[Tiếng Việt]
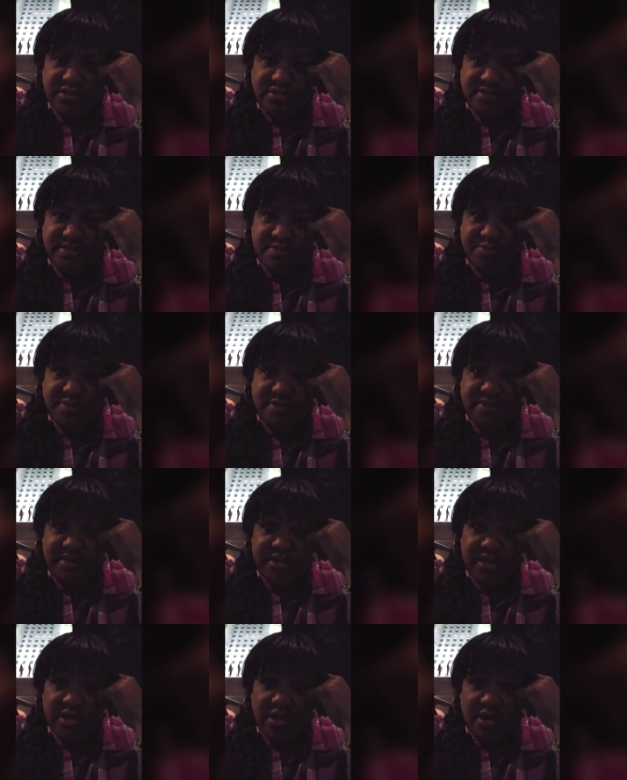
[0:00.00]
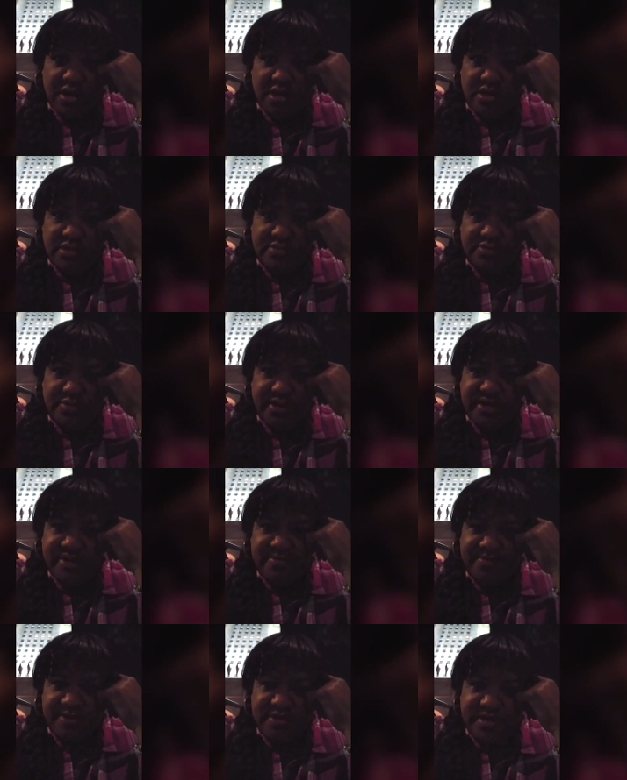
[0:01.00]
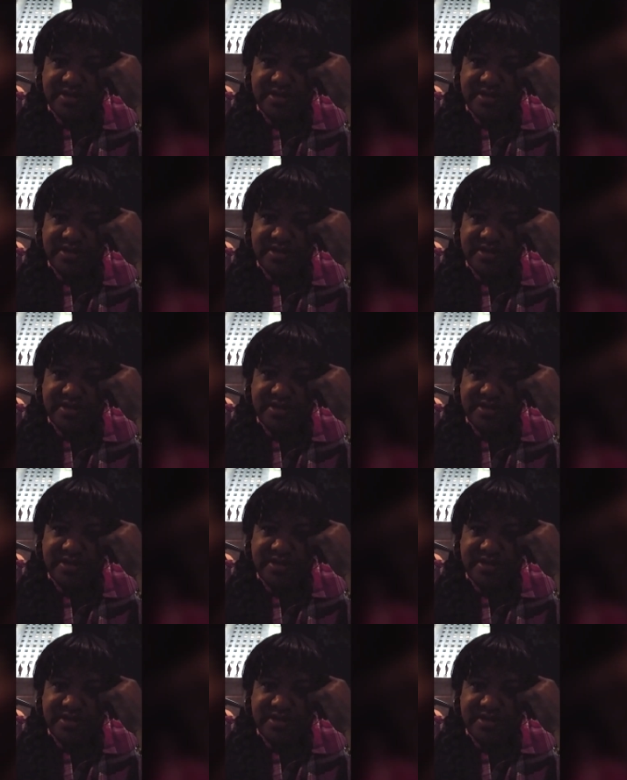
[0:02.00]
nhằm hỗ trợ những phụ nữ vô gia cư ở